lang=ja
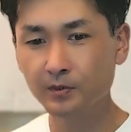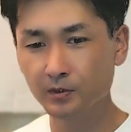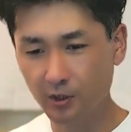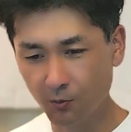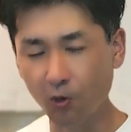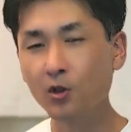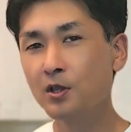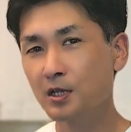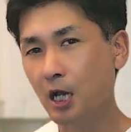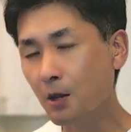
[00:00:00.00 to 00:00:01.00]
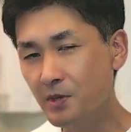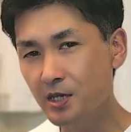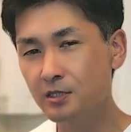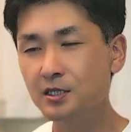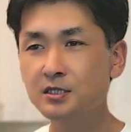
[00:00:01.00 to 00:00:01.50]
でも加
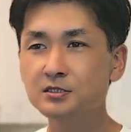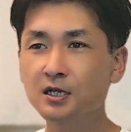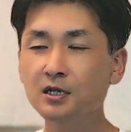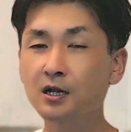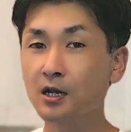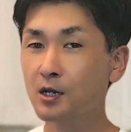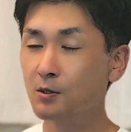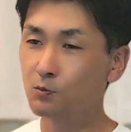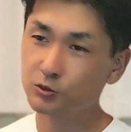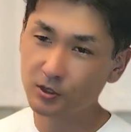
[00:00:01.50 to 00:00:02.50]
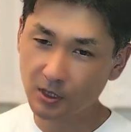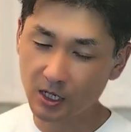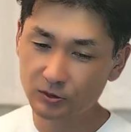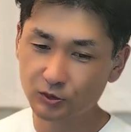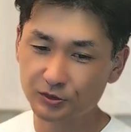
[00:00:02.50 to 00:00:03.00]
盟店さんが
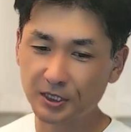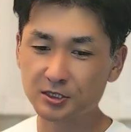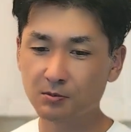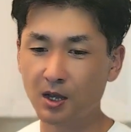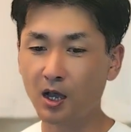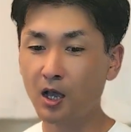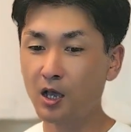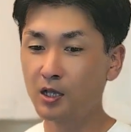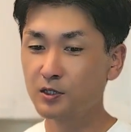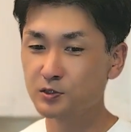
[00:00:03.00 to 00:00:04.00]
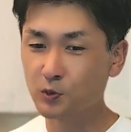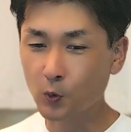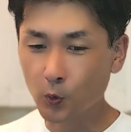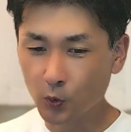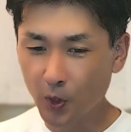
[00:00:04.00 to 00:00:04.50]
モデルハウスを出せばそ
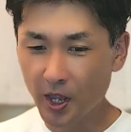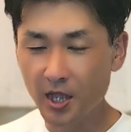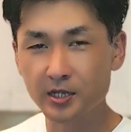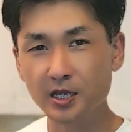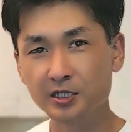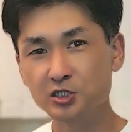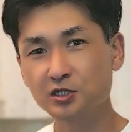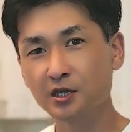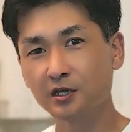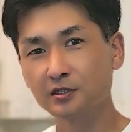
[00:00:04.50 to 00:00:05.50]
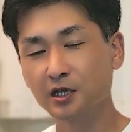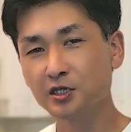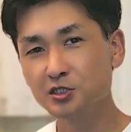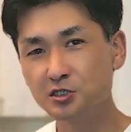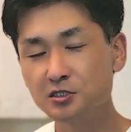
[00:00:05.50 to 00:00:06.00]
このエリアに近い方
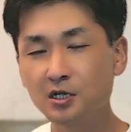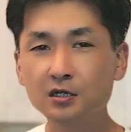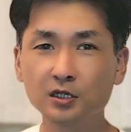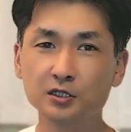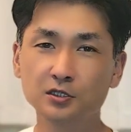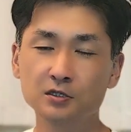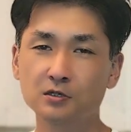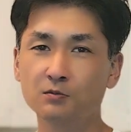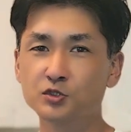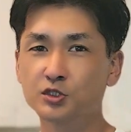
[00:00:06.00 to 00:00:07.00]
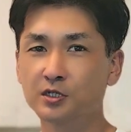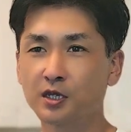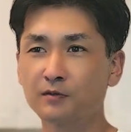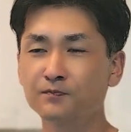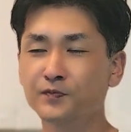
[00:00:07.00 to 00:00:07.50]
1時間ぐらいで行けるかもしれな
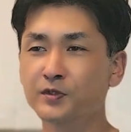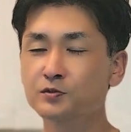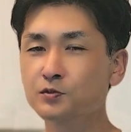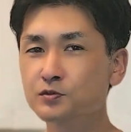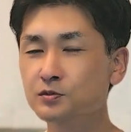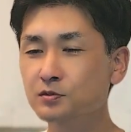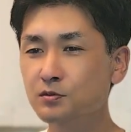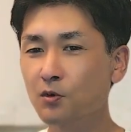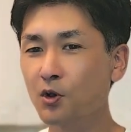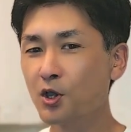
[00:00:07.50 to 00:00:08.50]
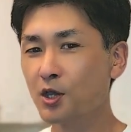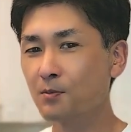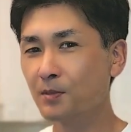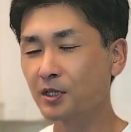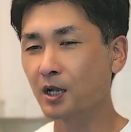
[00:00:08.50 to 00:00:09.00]
いそうすると
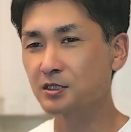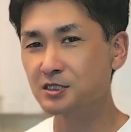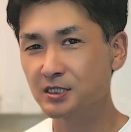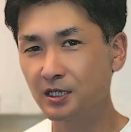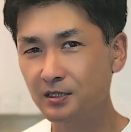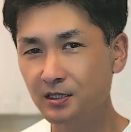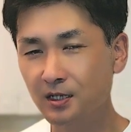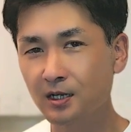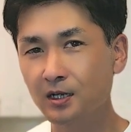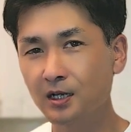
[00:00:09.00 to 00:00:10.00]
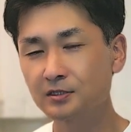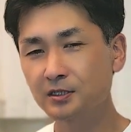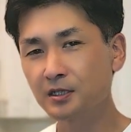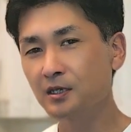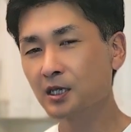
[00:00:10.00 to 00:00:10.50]
また違った感覚
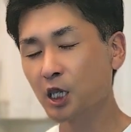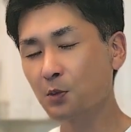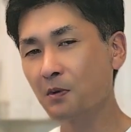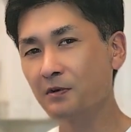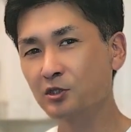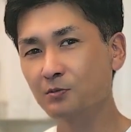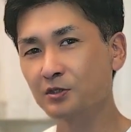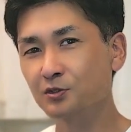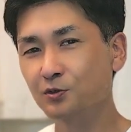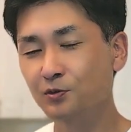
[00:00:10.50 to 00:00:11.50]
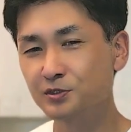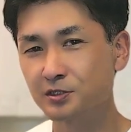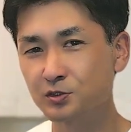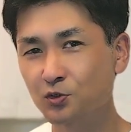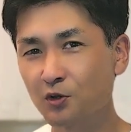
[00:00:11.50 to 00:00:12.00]
でね今までの間取り考
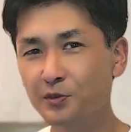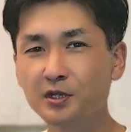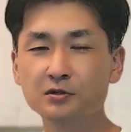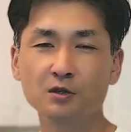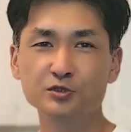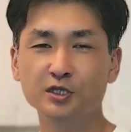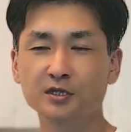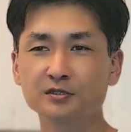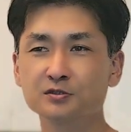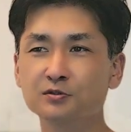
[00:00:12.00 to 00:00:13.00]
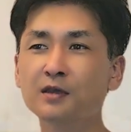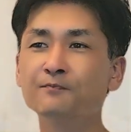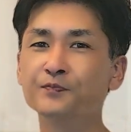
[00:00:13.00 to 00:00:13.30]
察動画見れるかもしれないですよね